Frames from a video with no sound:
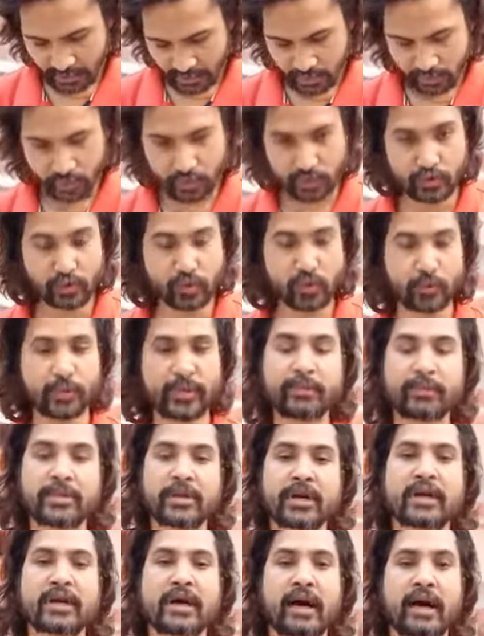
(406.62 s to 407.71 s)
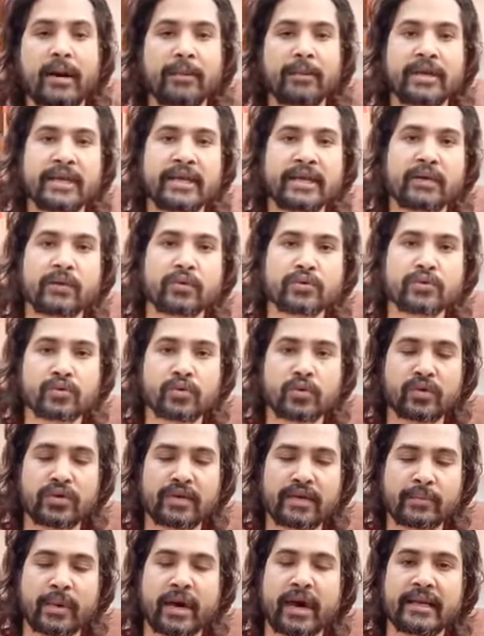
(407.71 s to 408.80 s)
तो जो भी प्रण आप लें उसको
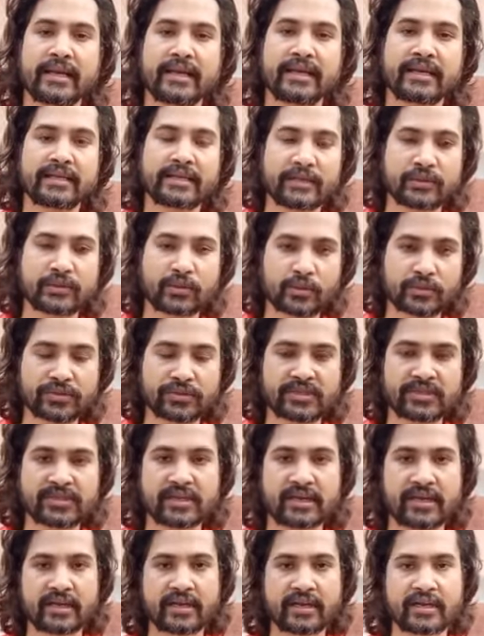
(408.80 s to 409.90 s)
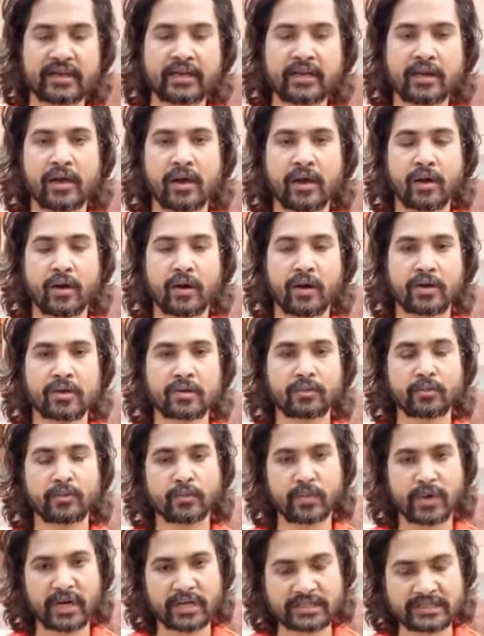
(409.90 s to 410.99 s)
निभाने की कोशिश करें और
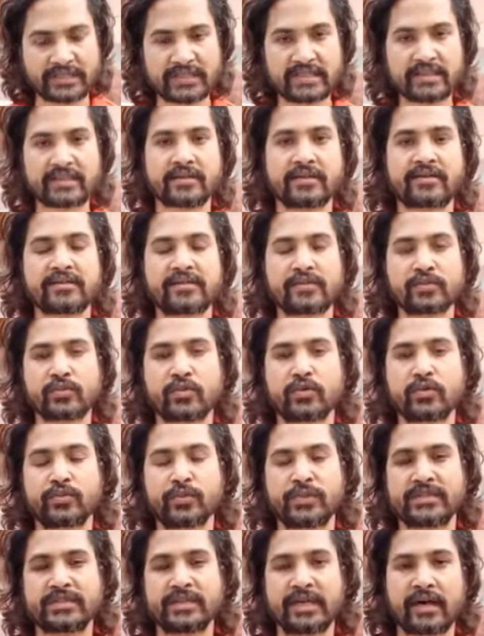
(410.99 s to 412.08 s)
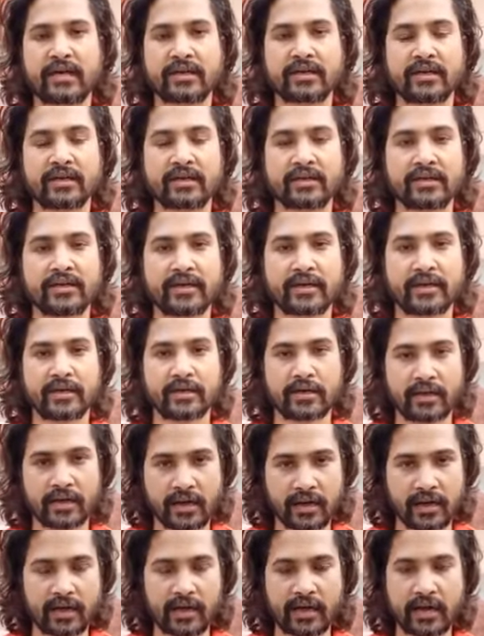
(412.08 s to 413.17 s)
अच्छी तरह से सोच विचार करके
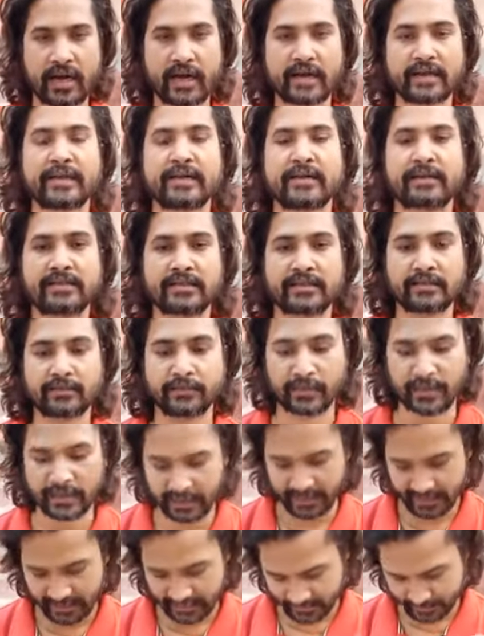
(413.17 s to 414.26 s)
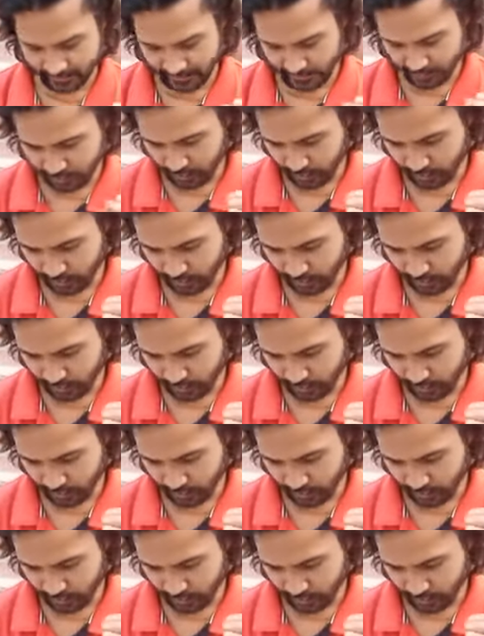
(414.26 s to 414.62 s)
आगे कदम बढ़ाएं अपने उस